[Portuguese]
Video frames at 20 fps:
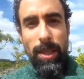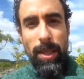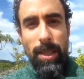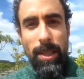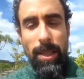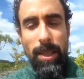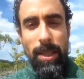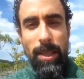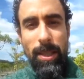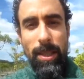
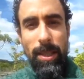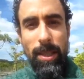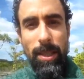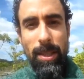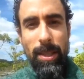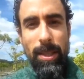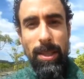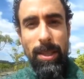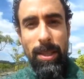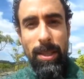e,
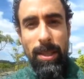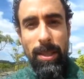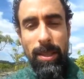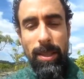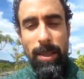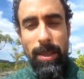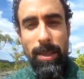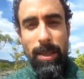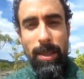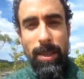
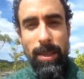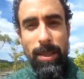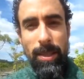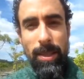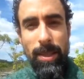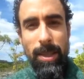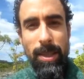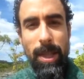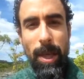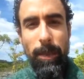e,
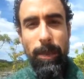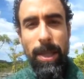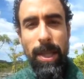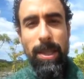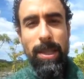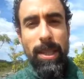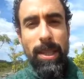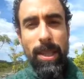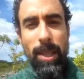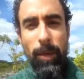e aprender.